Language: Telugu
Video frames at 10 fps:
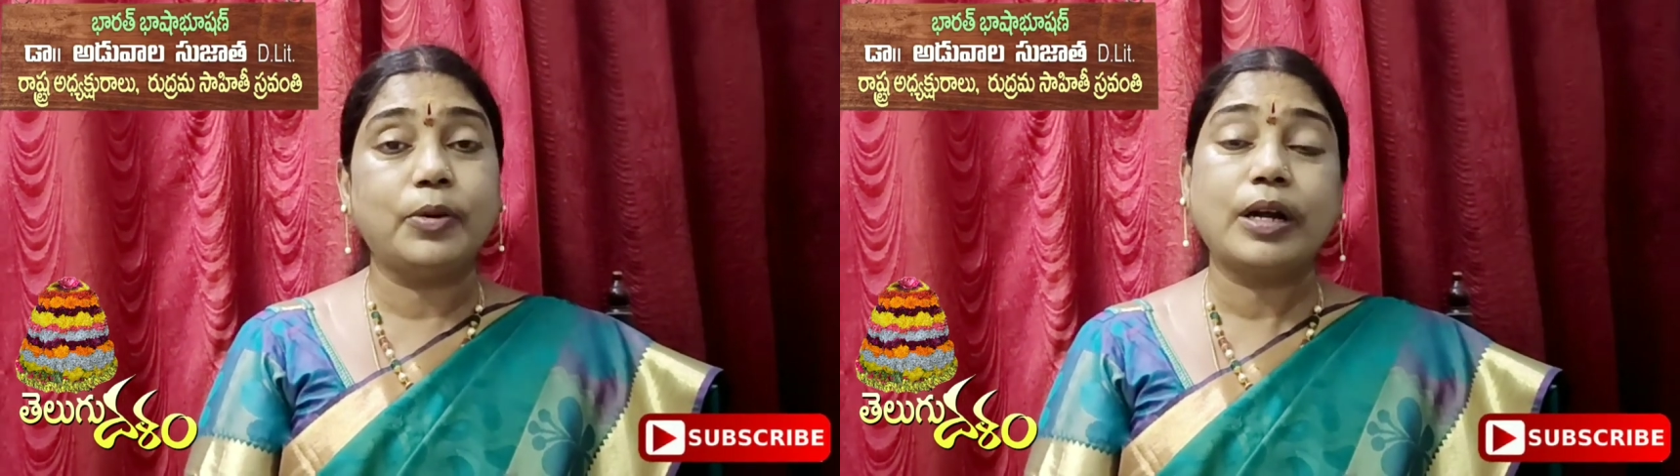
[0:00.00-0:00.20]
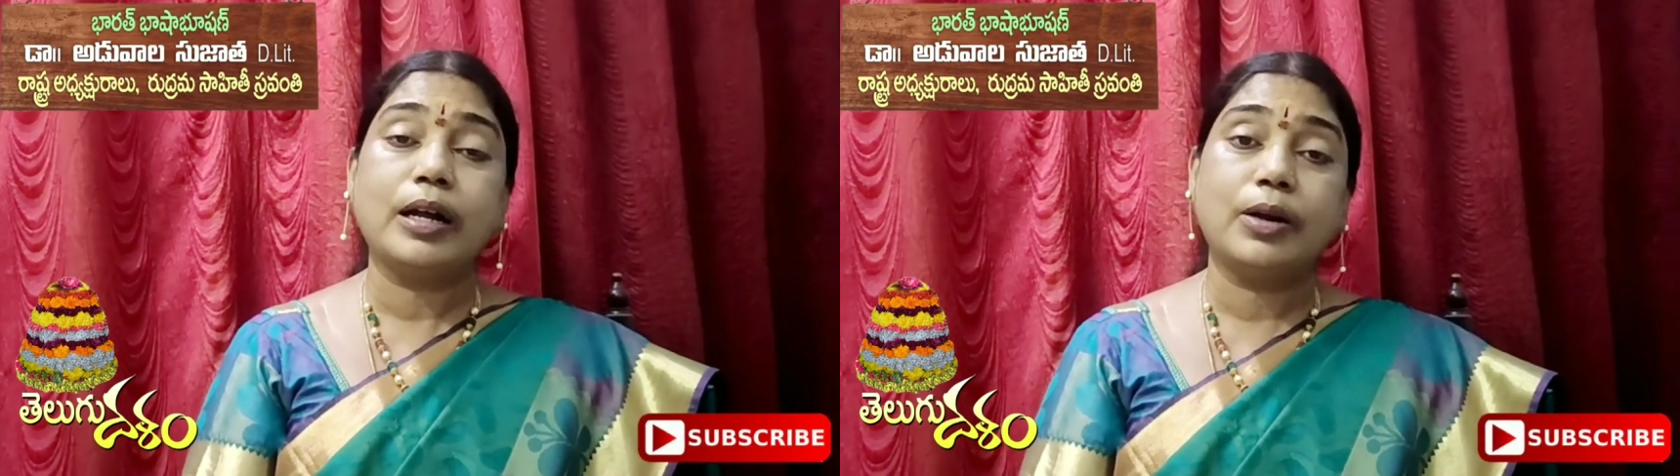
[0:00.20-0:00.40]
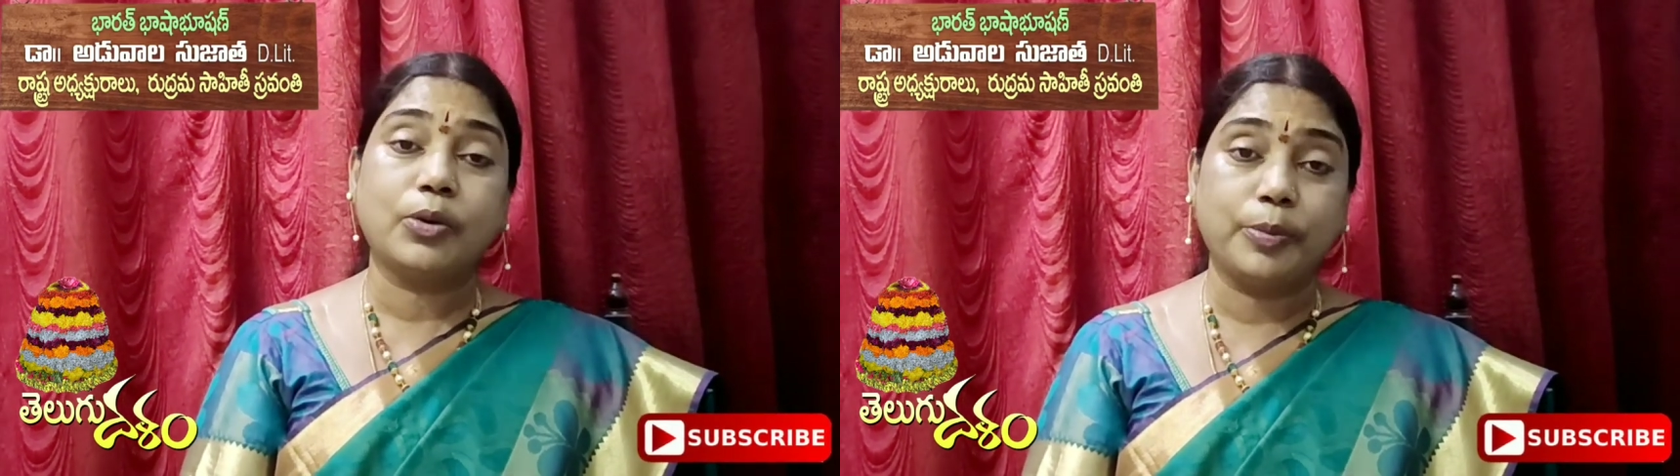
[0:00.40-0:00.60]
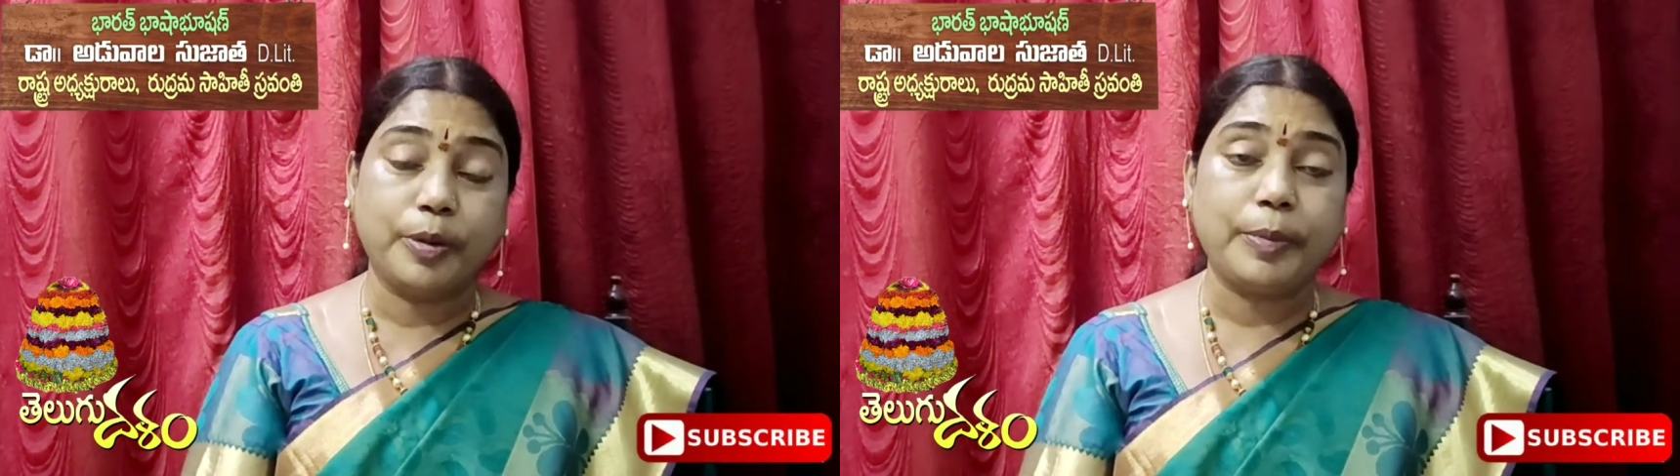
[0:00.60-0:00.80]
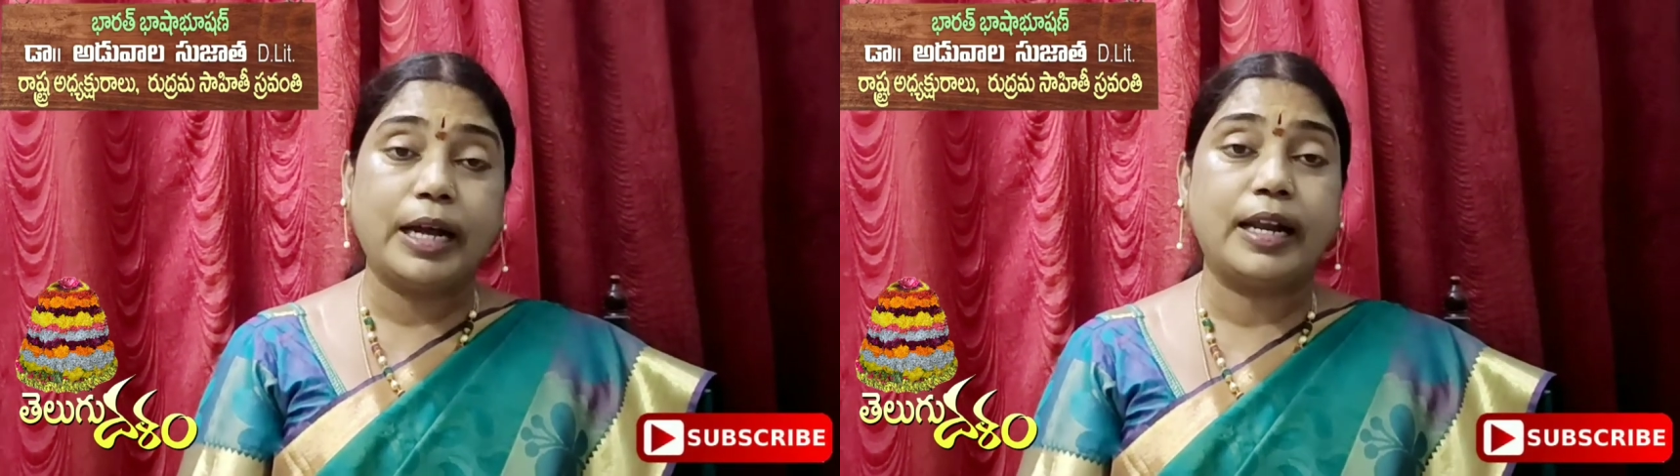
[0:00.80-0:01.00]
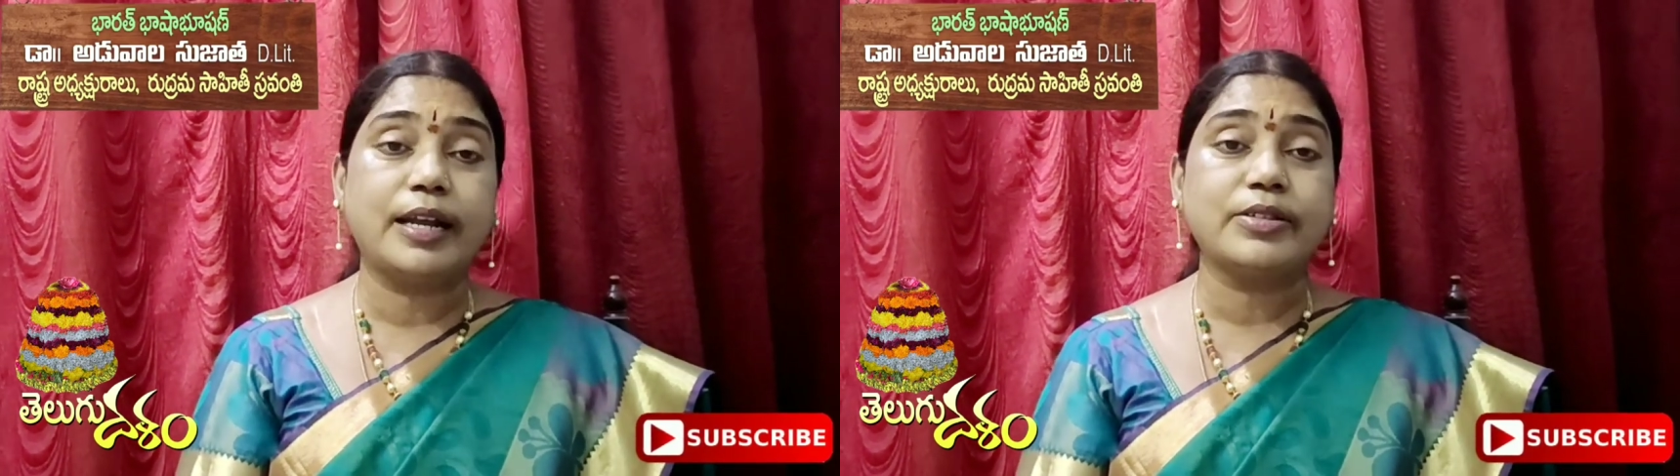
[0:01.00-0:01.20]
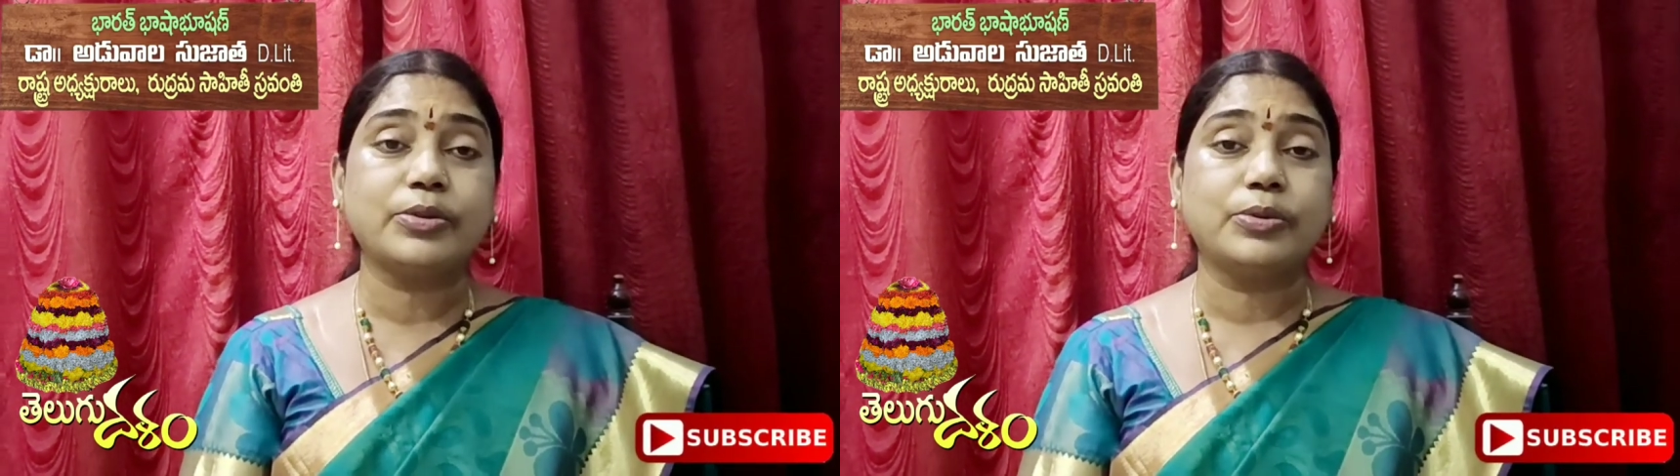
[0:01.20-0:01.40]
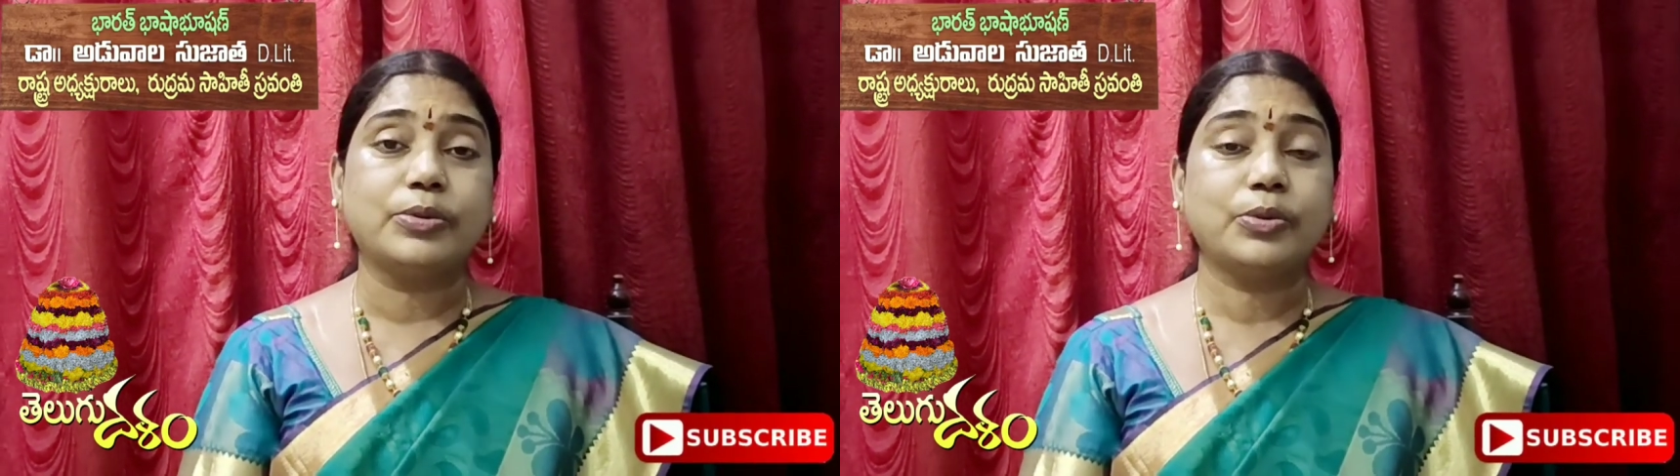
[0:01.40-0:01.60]
ఒక గొప్ప
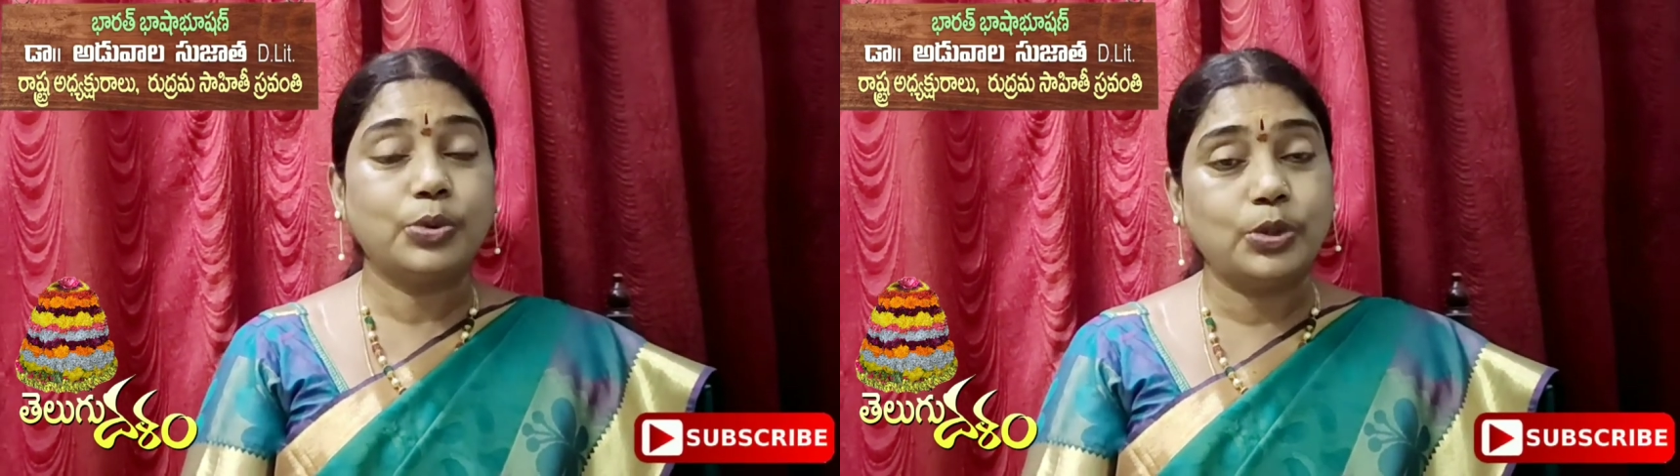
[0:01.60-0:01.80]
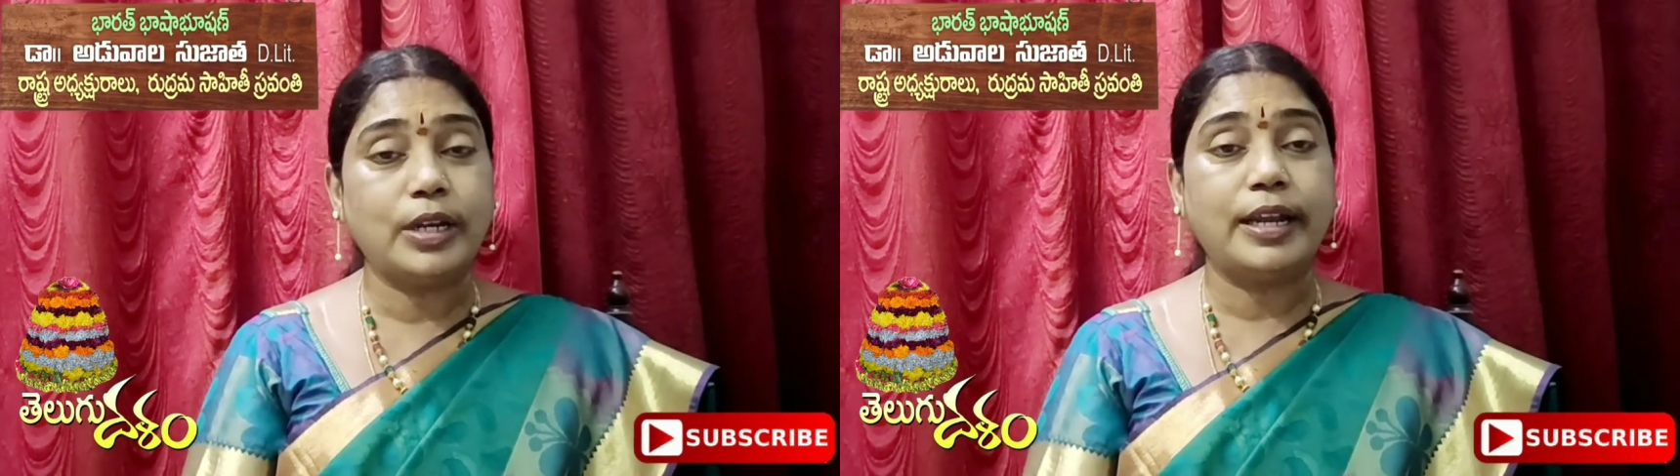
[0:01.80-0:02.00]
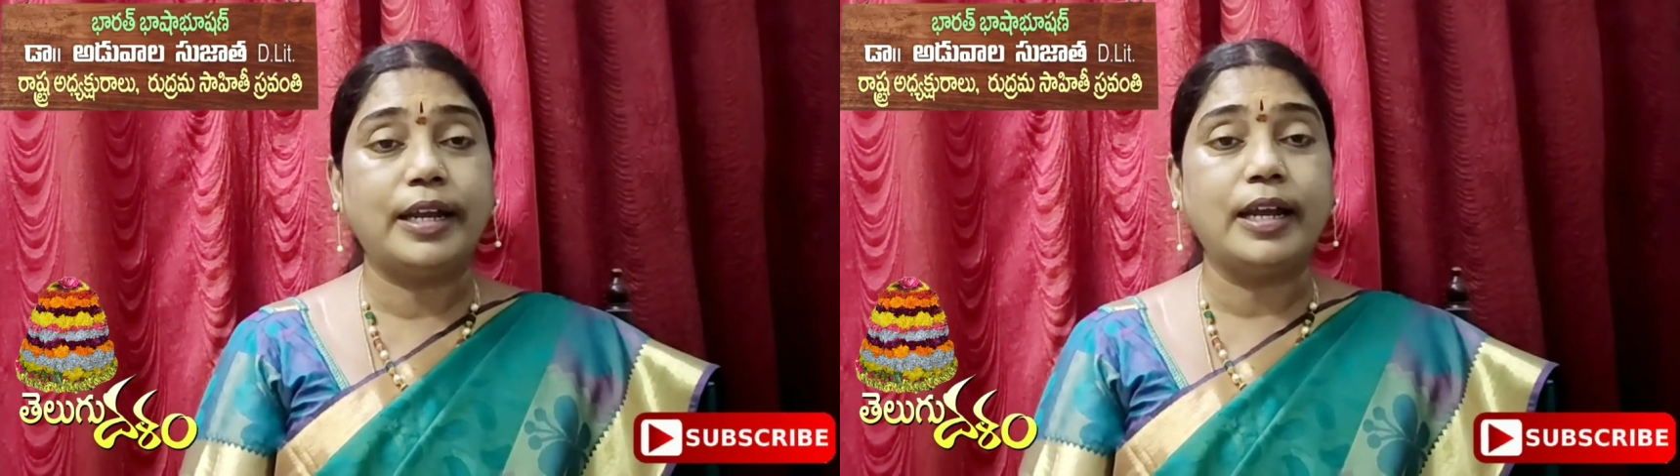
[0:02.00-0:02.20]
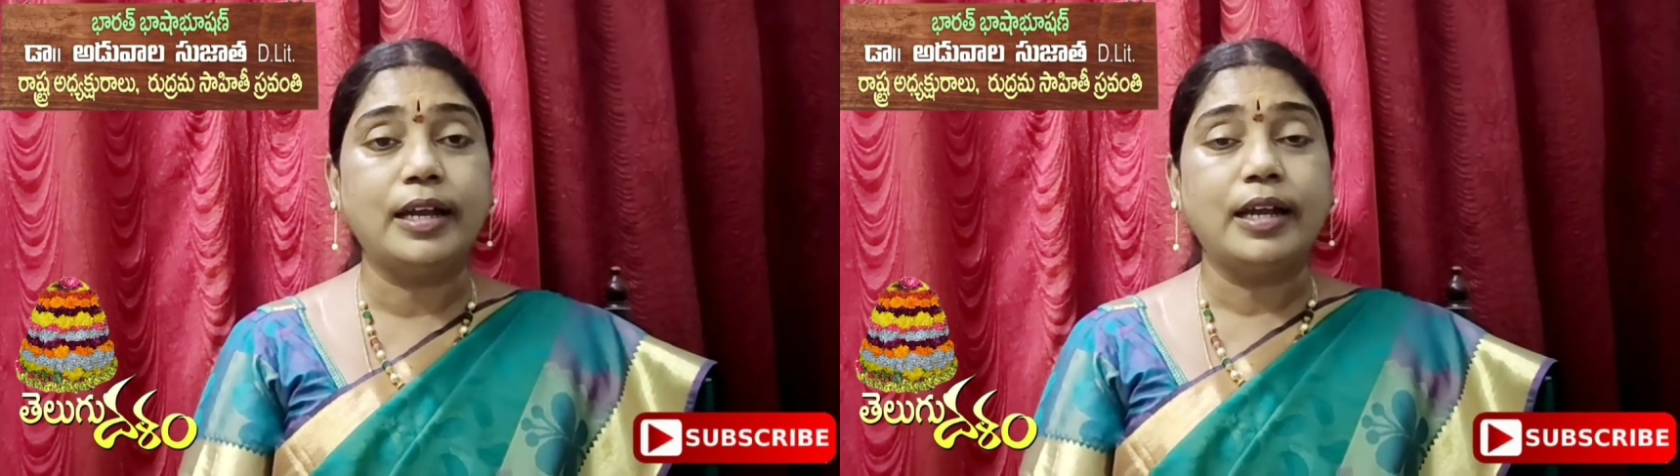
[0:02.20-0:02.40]
మహారాజు ముదురైన